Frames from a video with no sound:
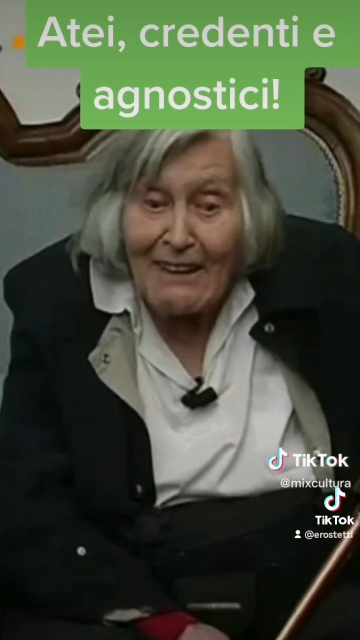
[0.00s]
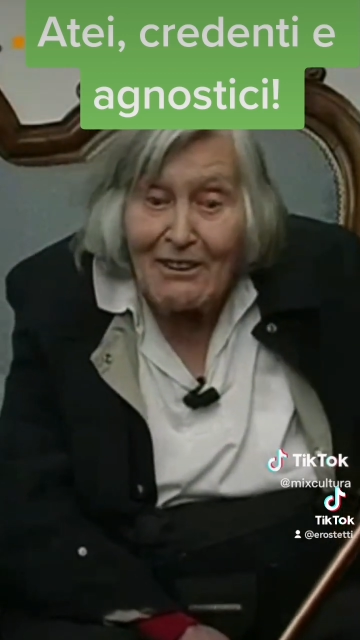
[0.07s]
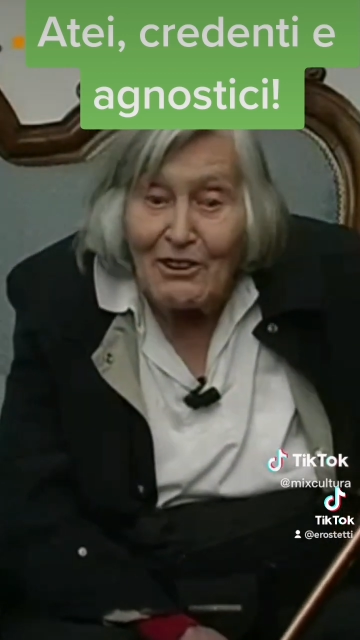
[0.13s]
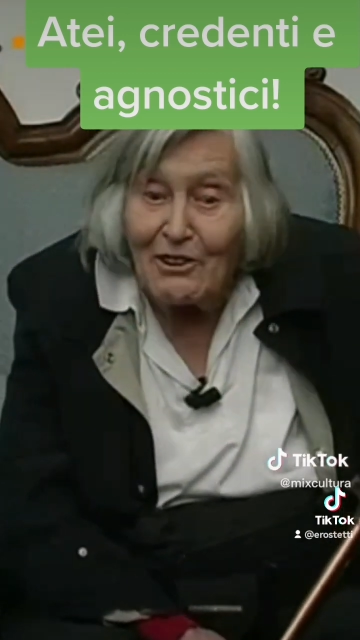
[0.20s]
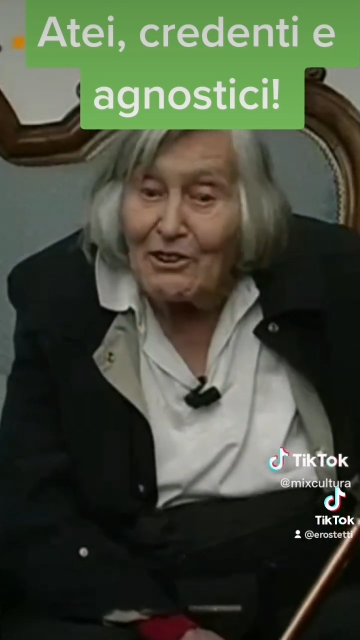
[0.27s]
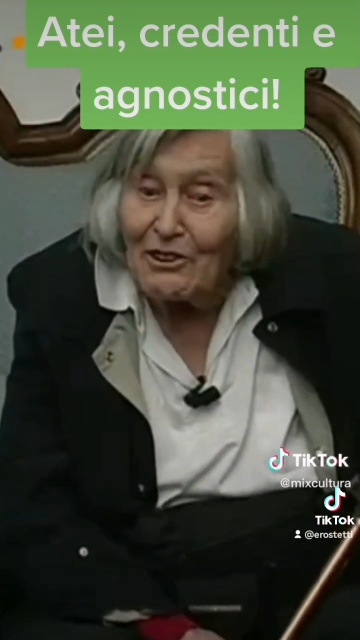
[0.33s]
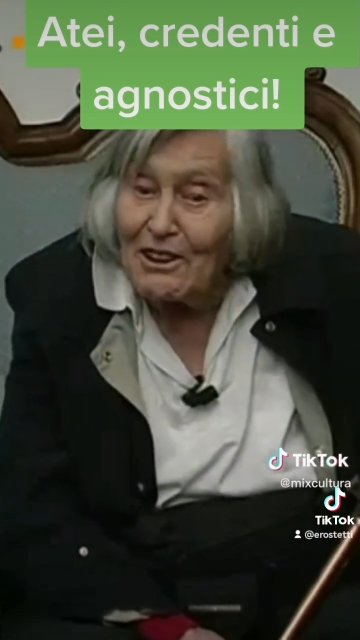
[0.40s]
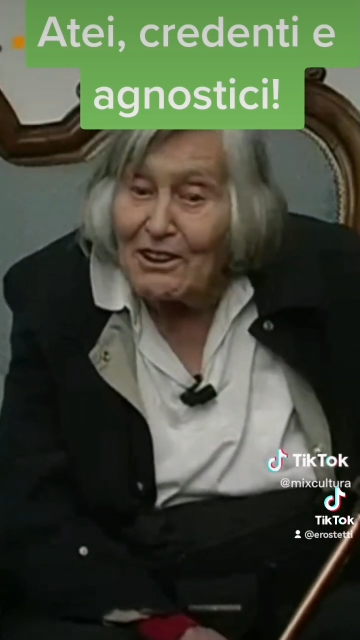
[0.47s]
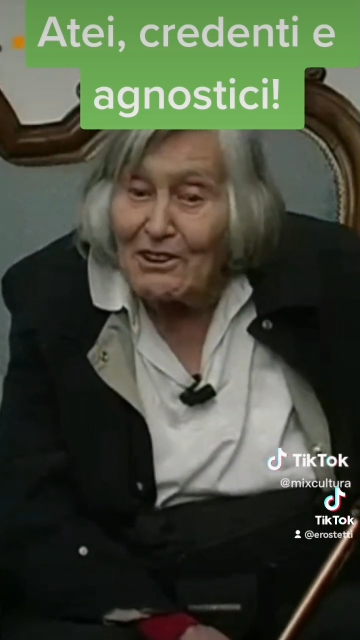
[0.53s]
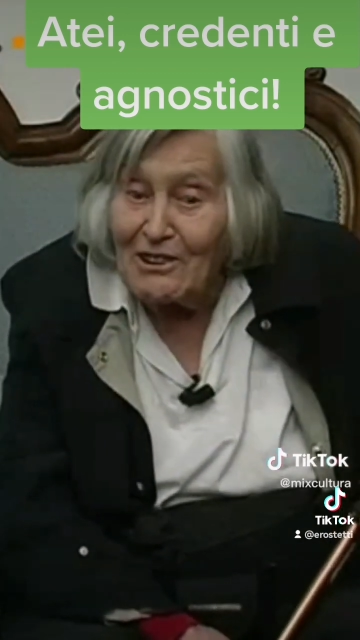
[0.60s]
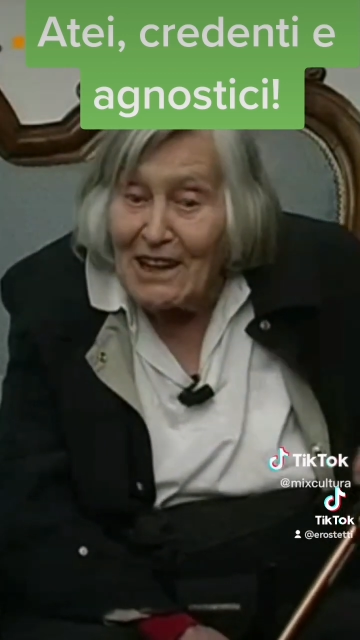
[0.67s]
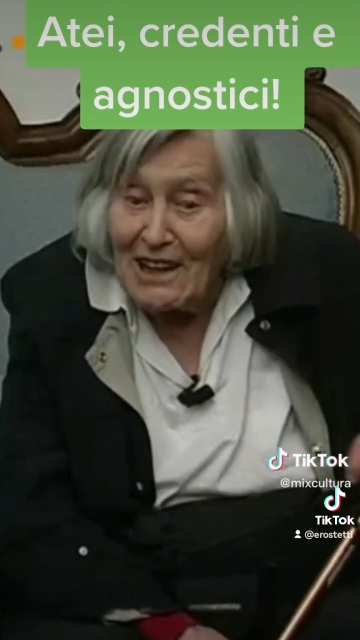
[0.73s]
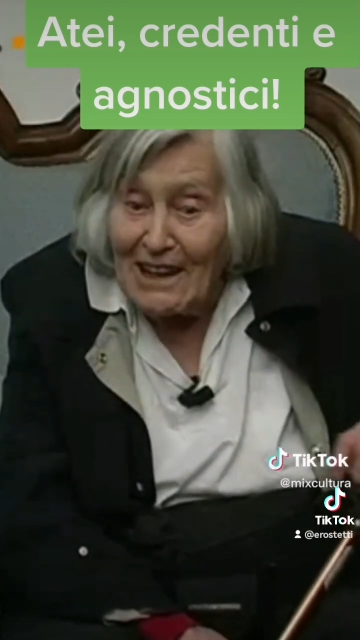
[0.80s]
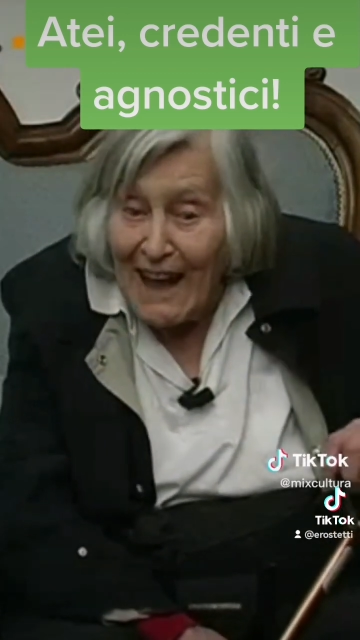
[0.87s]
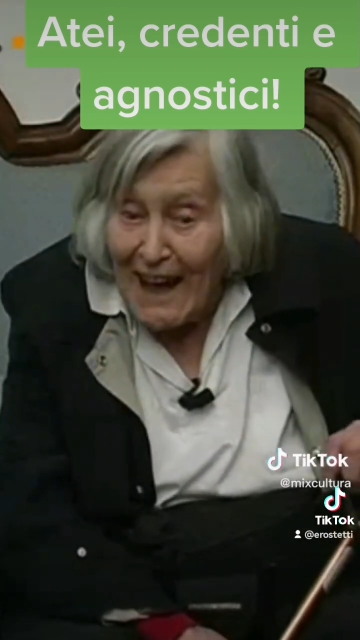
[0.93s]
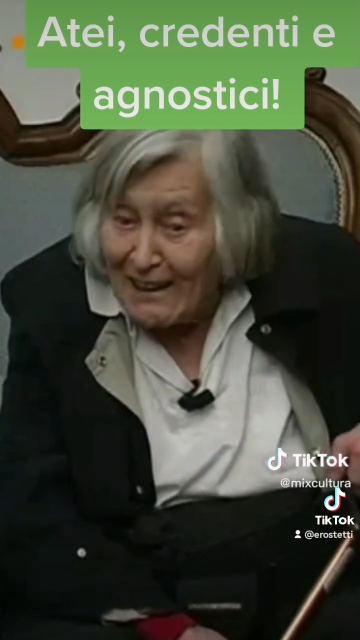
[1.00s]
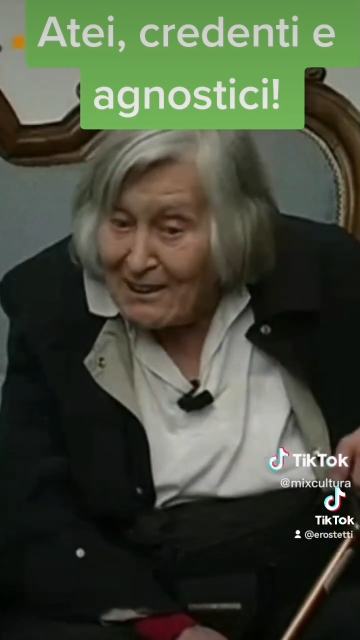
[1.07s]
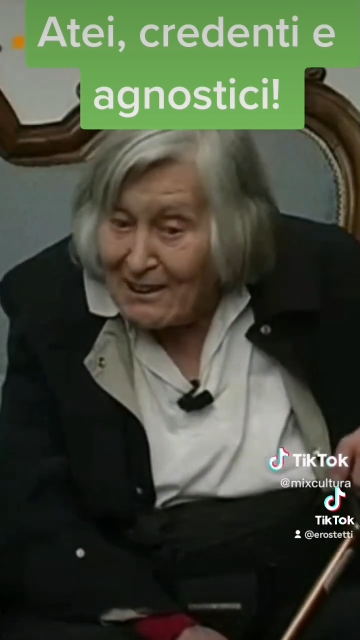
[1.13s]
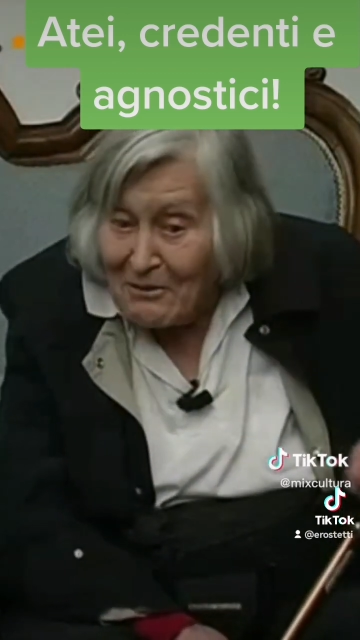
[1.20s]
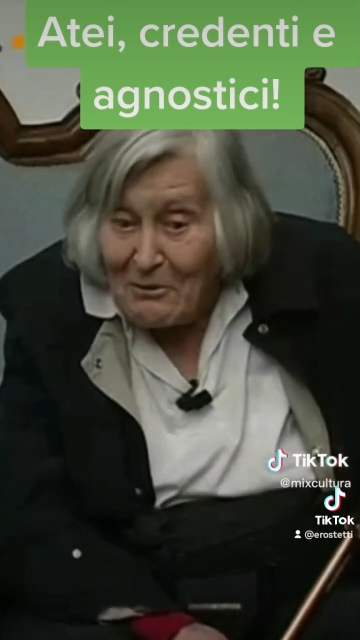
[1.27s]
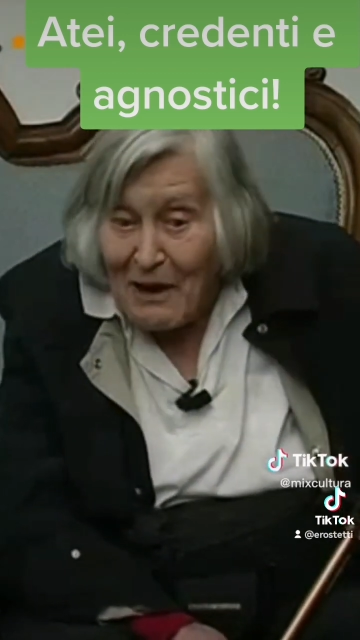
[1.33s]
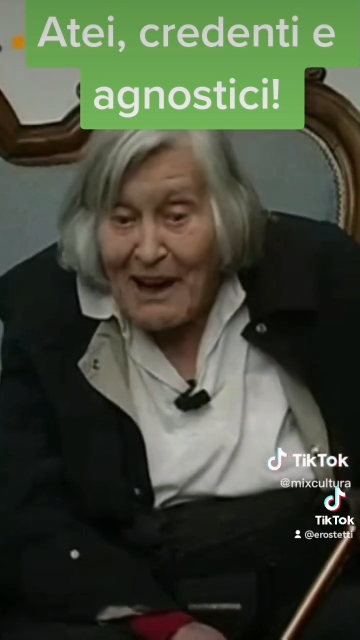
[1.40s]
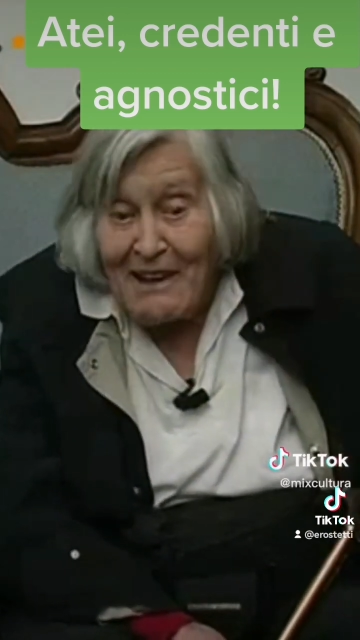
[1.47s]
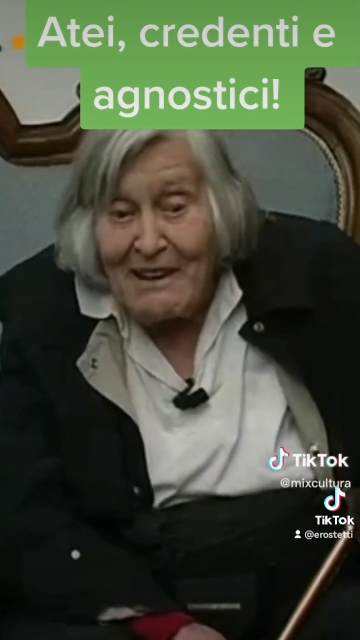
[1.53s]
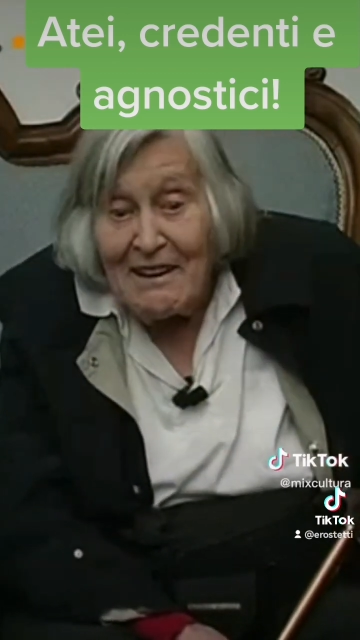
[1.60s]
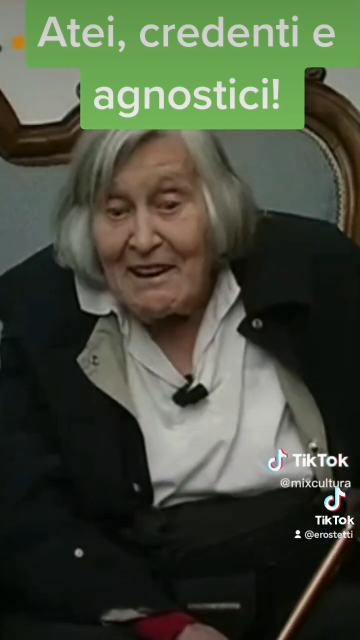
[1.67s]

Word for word: non credo nell'anima,